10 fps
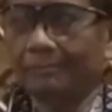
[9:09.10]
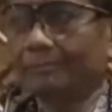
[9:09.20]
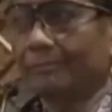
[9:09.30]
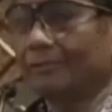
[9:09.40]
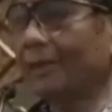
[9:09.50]

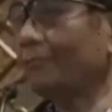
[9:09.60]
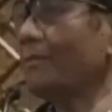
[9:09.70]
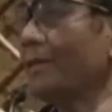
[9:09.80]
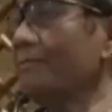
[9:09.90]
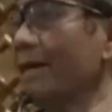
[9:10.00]
Fatwa
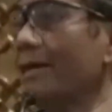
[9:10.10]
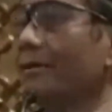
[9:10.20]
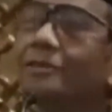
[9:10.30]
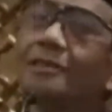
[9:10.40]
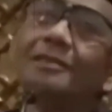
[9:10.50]
Mahkamah
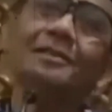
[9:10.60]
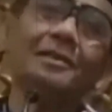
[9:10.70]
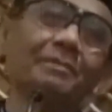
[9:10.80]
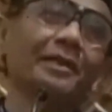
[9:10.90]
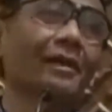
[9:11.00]
Agung saja
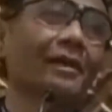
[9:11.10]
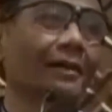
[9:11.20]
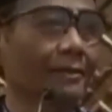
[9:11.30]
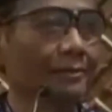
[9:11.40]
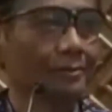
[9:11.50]
tidak
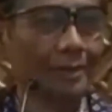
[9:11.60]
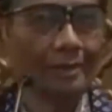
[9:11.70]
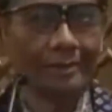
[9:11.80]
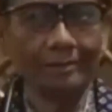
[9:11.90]
mengikat, saudara.